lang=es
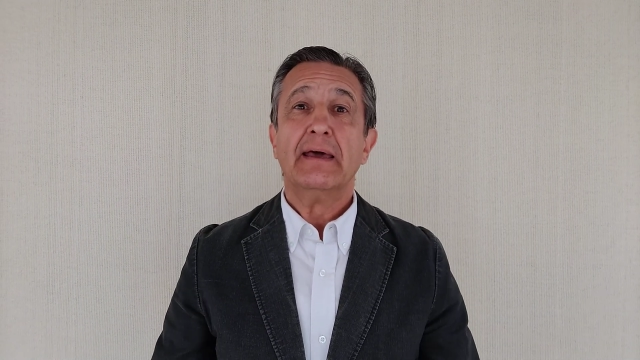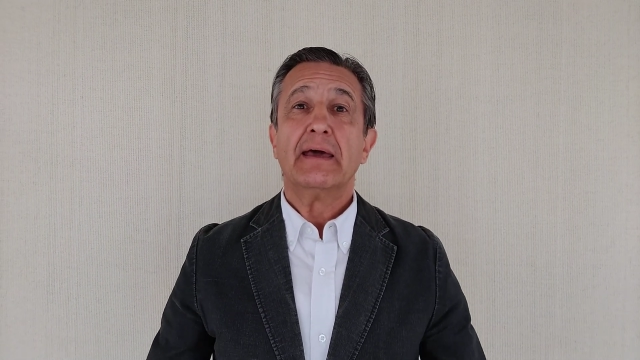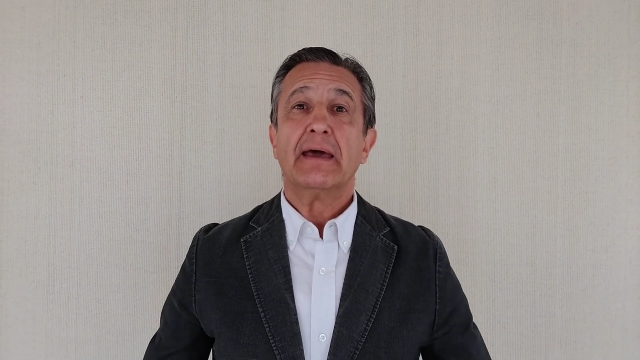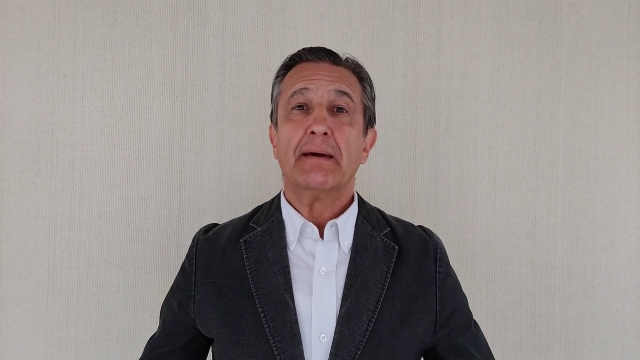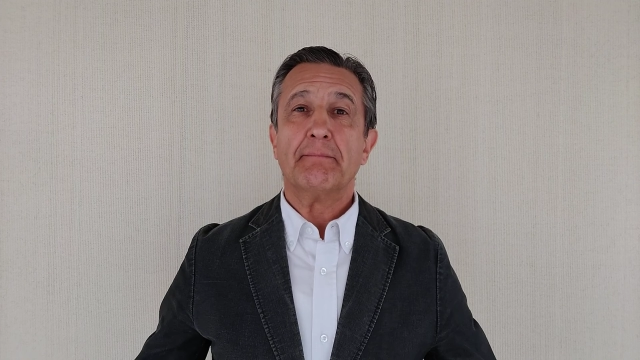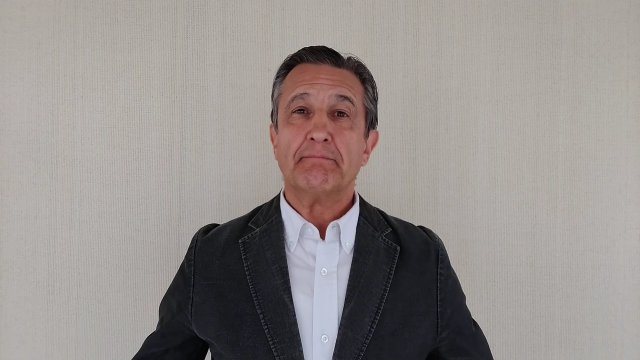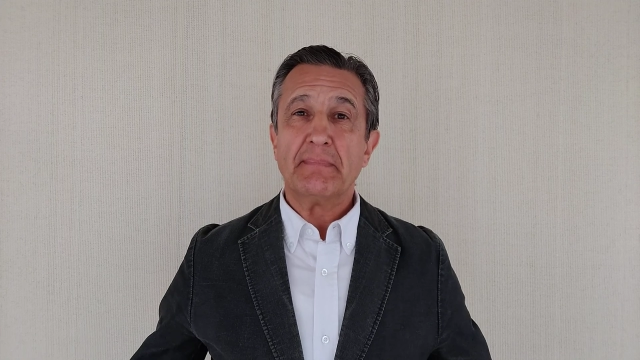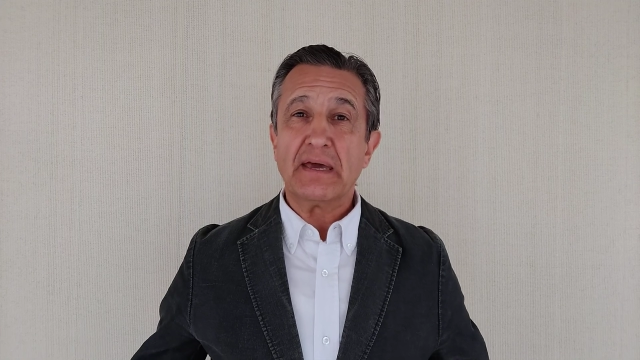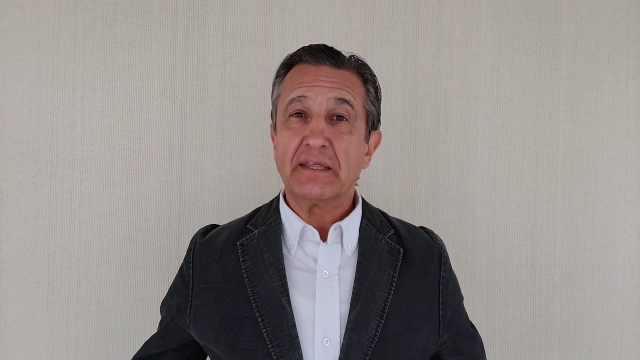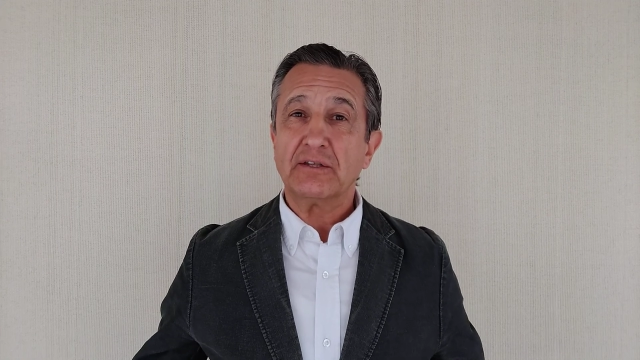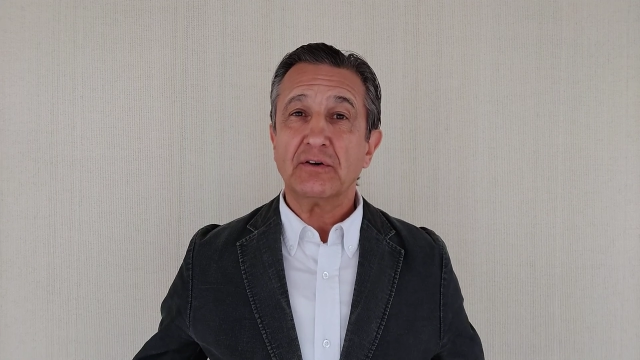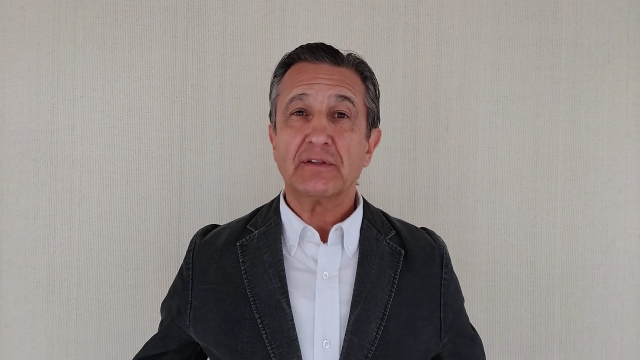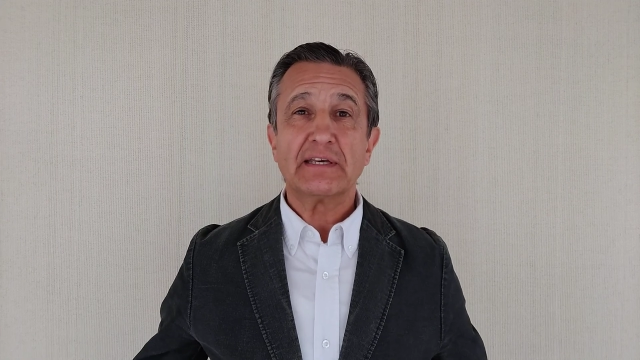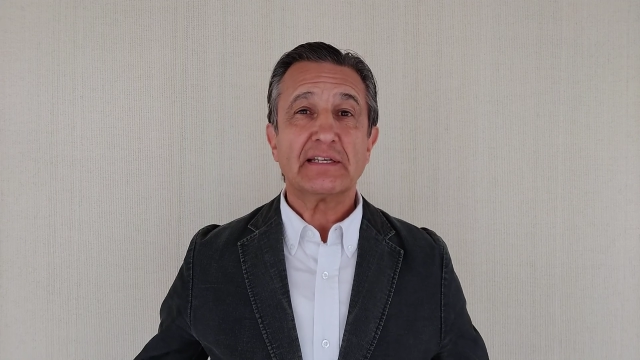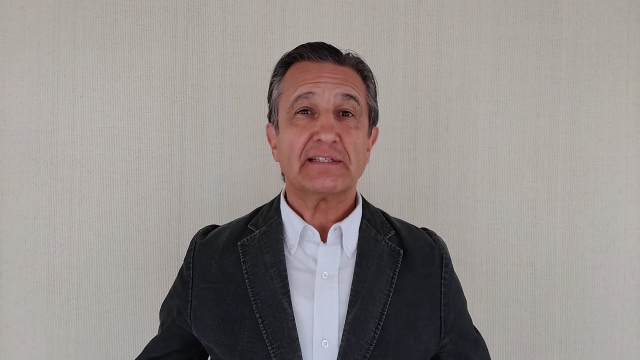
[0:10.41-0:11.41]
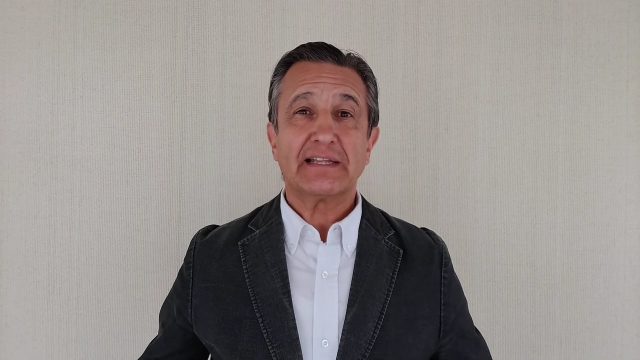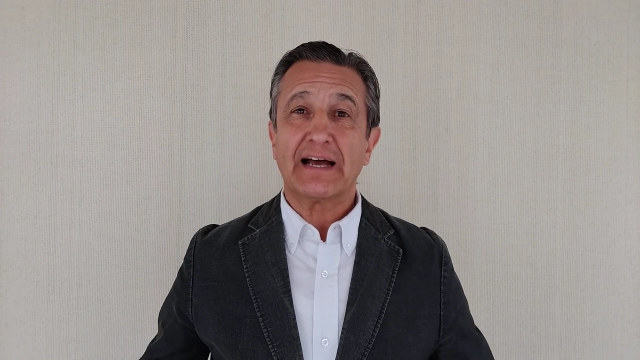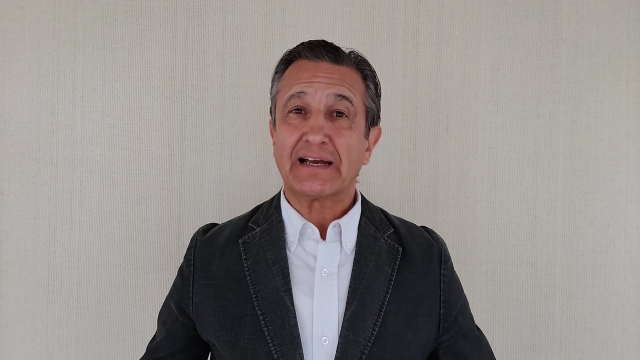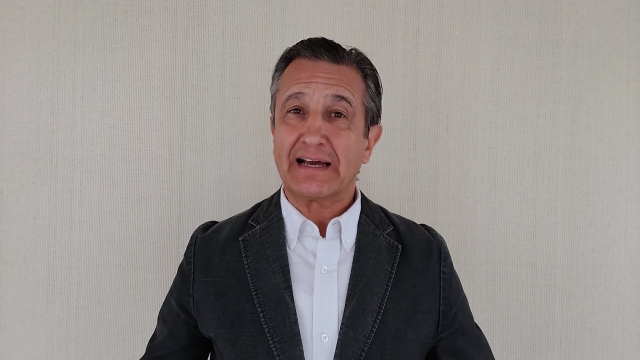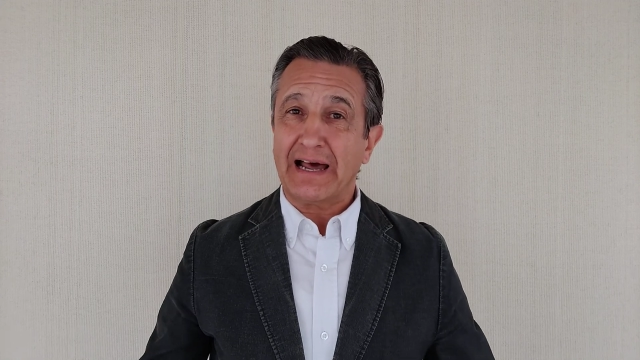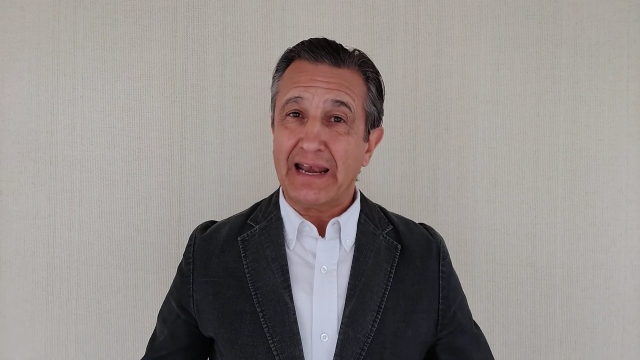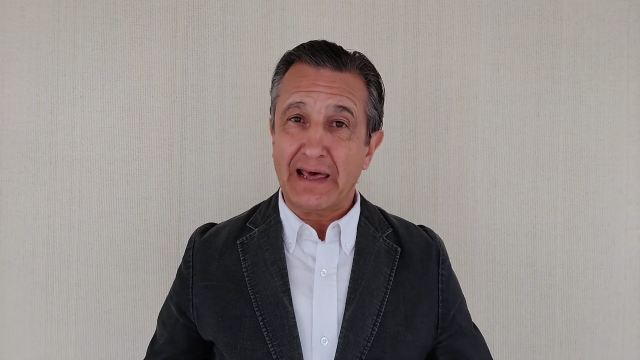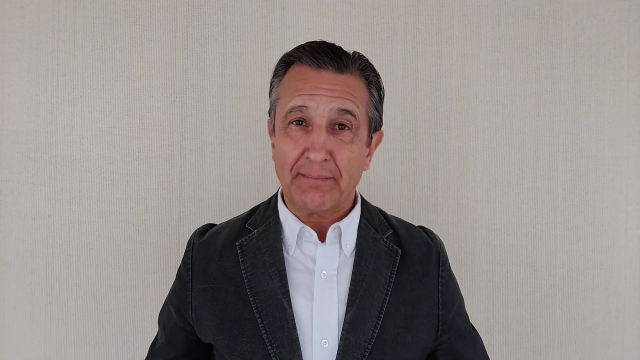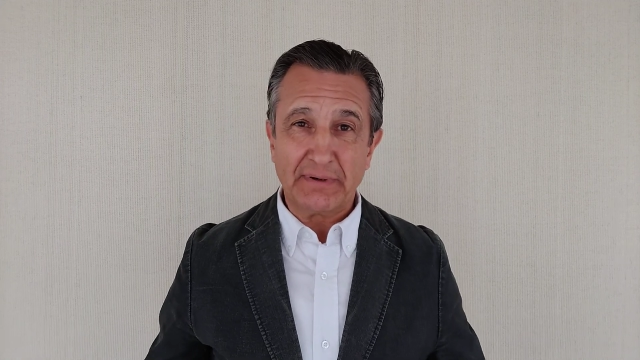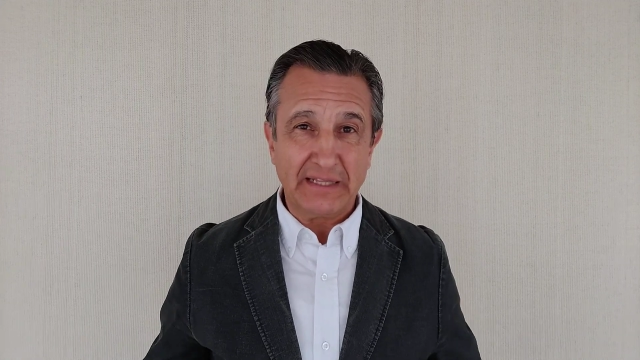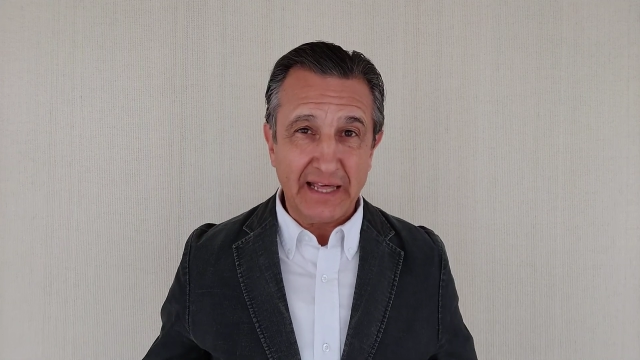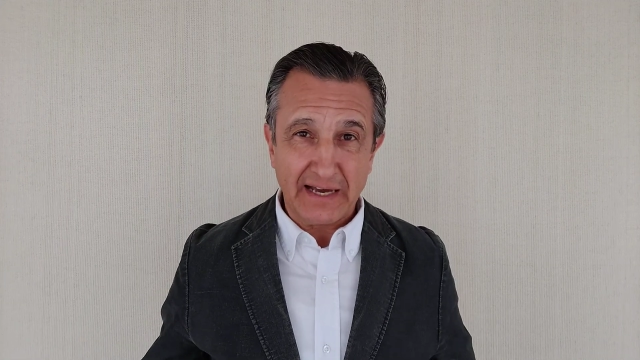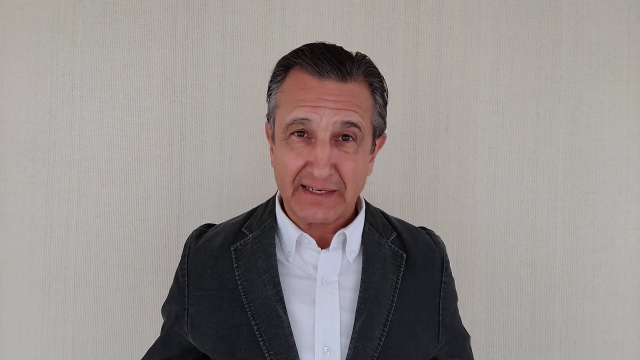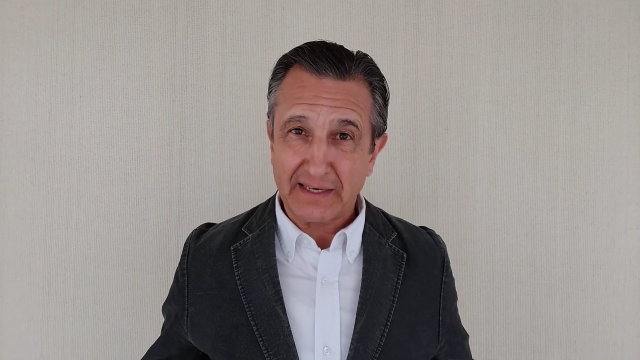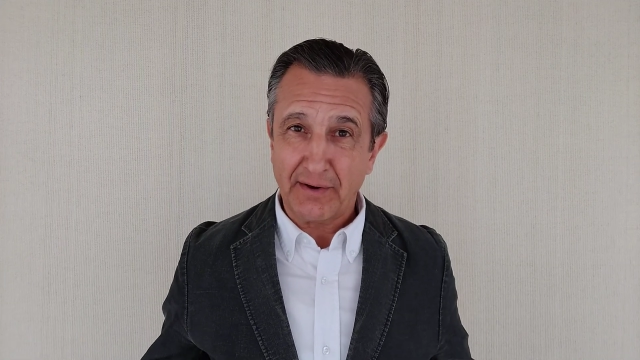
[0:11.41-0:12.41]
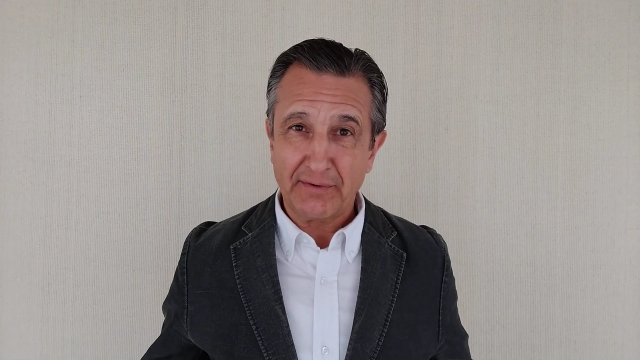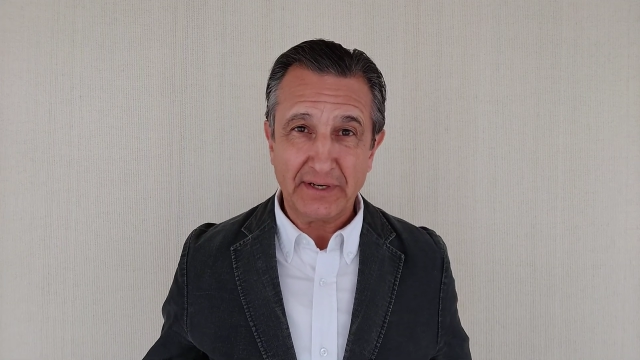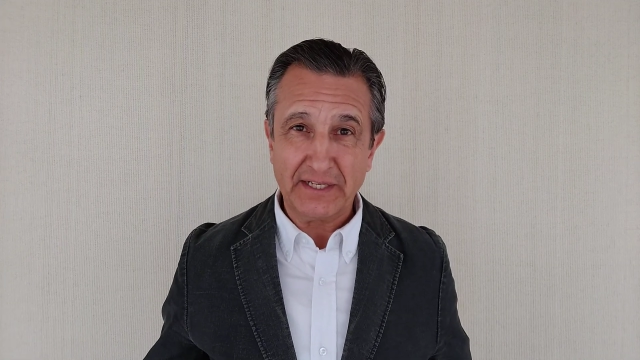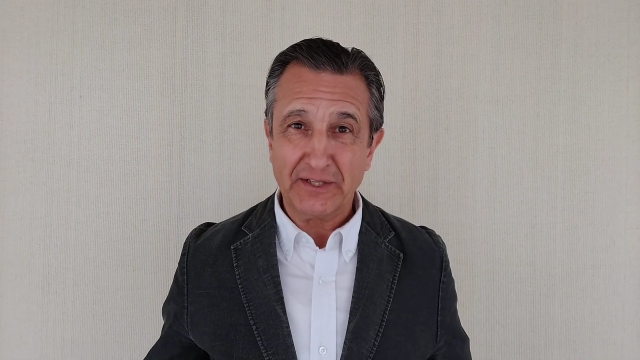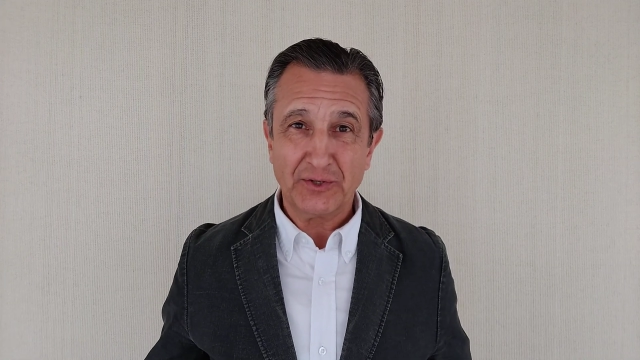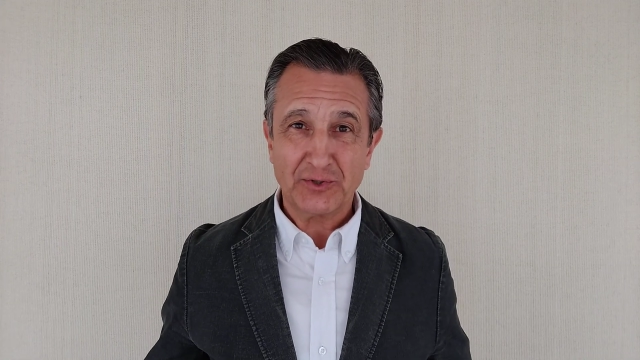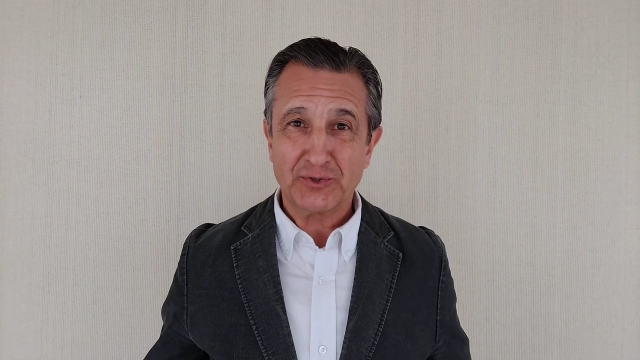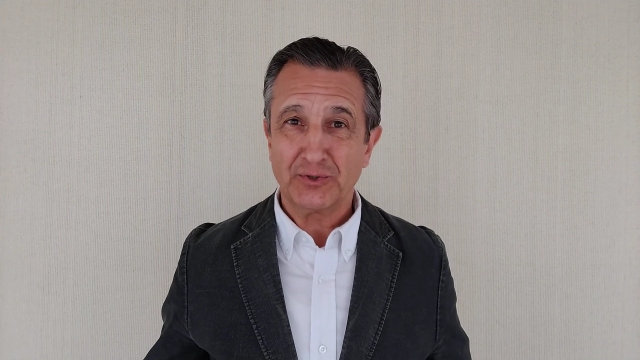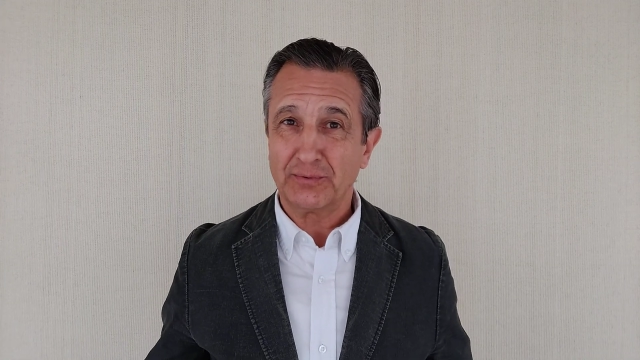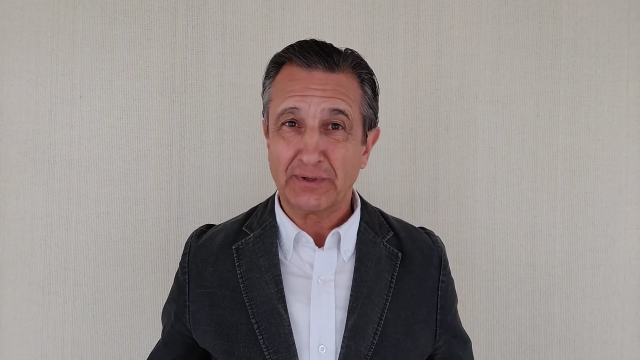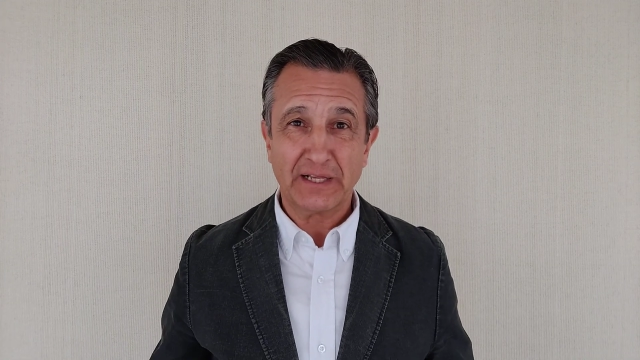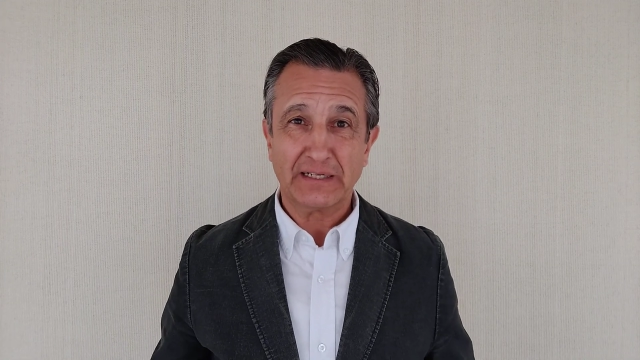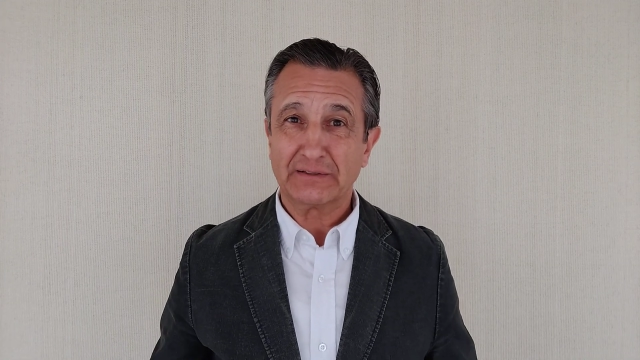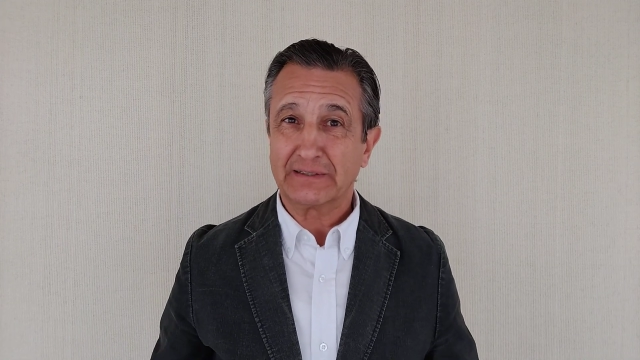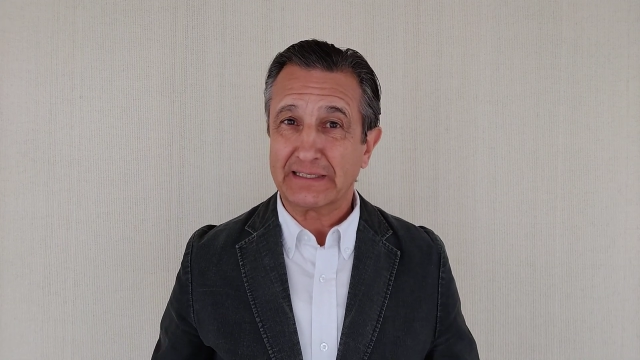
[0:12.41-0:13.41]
en medio de esta calamidad que ha venido sobre